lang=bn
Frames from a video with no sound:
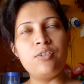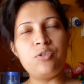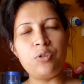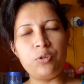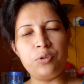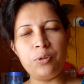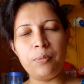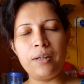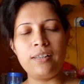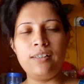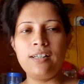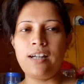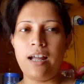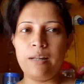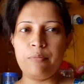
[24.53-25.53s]
চোদ্দো বাতি
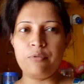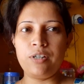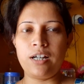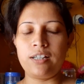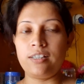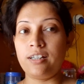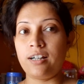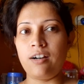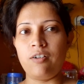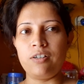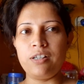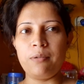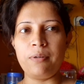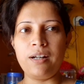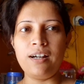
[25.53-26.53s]
কালী পূজা আসছে খাওয়া
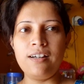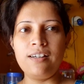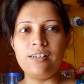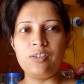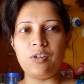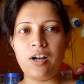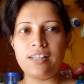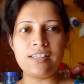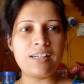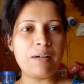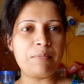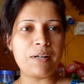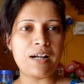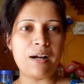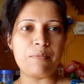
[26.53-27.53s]
যাবে না তো আজকে
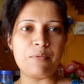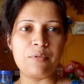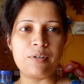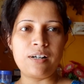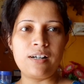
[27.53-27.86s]
আমরা খাবো